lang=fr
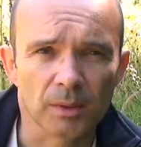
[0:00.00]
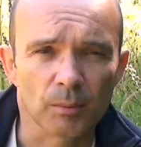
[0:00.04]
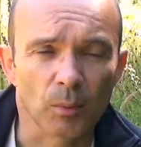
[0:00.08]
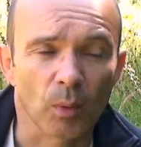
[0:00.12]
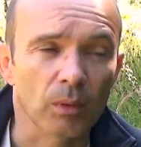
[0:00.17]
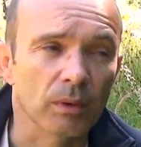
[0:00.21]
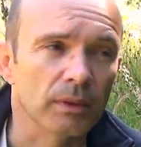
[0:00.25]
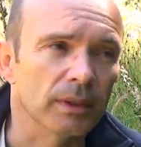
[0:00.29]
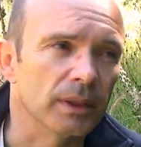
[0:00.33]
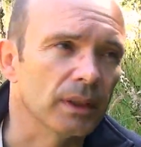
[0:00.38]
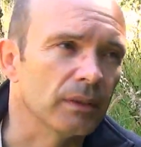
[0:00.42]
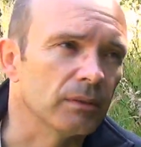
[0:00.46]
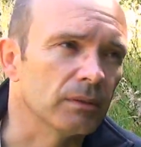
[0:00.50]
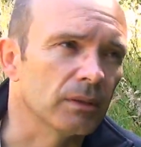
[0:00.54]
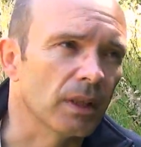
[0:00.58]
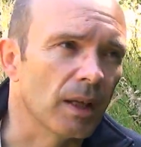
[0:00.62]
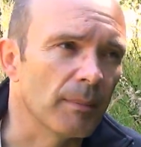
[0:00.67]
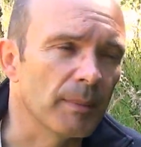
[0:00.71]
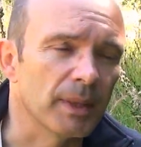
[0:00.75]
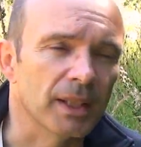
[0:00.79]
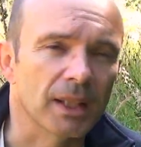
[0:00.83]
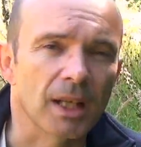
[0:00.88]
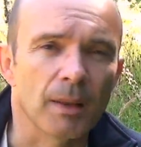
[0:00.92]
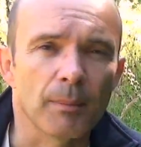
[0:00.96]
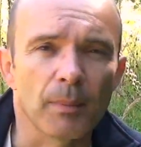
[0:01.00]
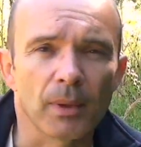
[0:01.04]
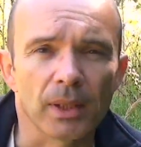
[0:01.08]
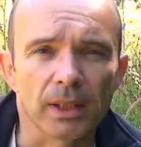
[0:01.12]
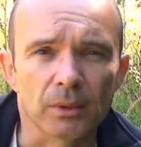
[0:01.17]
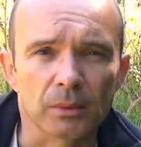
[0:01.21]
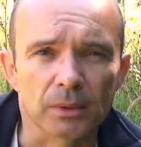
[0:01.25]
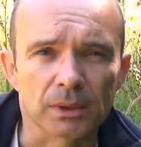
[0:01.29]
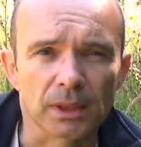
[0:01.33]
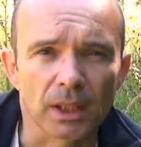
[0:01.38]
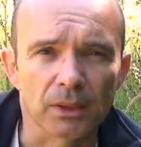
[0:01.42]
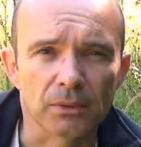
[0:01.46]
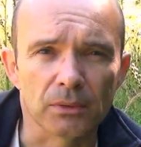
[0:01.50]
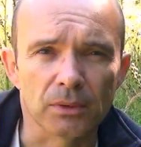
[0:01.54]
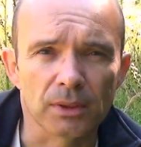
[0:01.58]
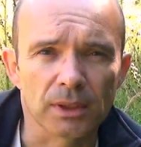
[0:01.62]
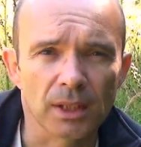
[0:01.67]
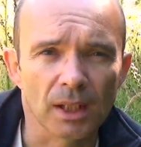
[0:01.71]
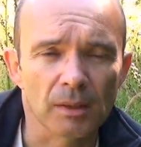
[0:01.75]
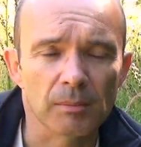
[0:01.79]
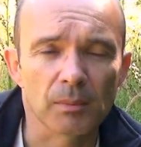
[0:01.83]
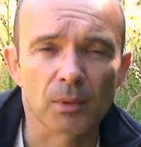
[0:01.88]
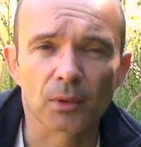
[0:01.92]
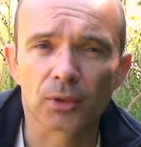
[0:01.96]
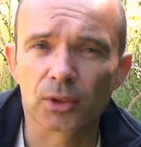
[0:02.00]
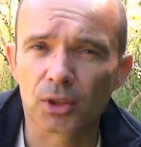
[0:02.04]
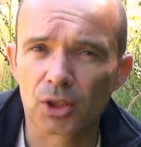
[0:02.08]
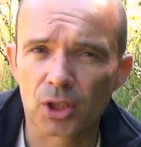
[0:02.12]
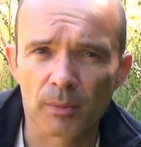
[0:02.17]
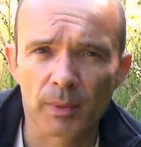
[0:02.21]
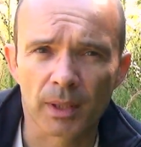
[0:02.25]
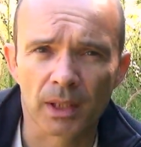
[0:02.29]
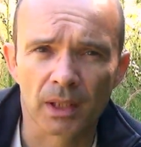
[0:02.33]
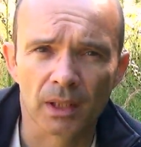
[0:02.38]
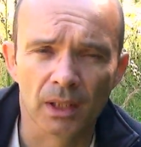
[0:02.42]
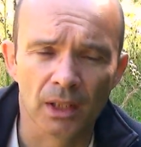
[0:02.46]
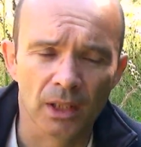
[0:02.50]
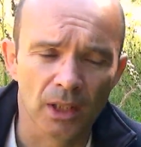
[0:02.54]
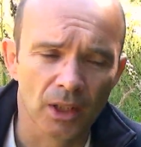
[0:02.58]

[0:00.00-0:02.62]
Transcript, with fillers: Bon, ça ne vous ramènera pas les contrats du siècle, mais on ne sait jamais.